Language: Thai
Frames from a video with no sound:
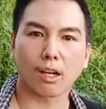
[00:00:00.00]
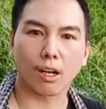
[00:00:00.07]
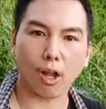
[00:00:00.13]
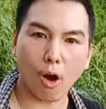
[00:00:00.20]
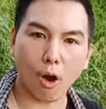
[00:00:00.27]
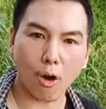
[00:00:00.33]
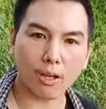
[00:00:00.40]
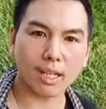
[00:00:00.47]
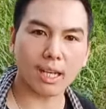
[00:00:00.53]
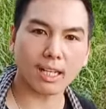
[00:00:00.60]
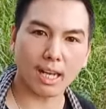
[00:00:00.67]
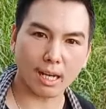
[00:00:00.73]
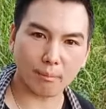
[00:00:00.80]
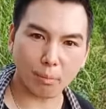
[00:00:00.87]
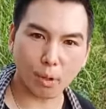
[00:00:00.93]
คลองข้า
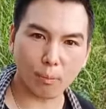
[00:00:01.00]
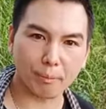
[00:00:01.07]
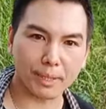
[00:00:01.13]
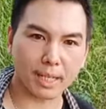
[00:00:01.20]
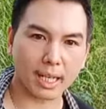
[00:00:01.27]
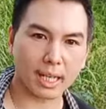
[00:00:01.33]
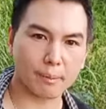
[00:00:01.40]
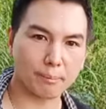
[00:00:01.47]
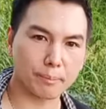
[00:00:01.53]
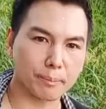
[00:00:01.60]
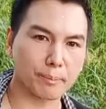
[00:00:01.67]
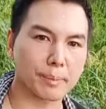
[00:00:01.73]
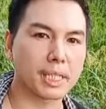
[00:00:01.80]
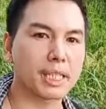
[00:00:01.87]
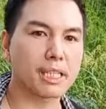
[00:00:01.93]
งหลังผมนะครับ
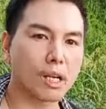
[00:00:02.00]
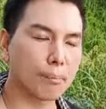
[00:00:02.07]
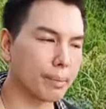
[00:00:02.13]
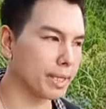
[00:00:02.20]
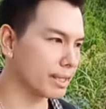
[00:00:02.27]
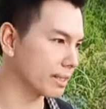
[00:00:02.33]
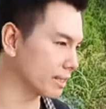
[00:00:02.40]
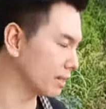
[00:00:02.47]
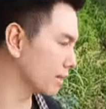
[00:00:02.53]
นี่ก็เป็น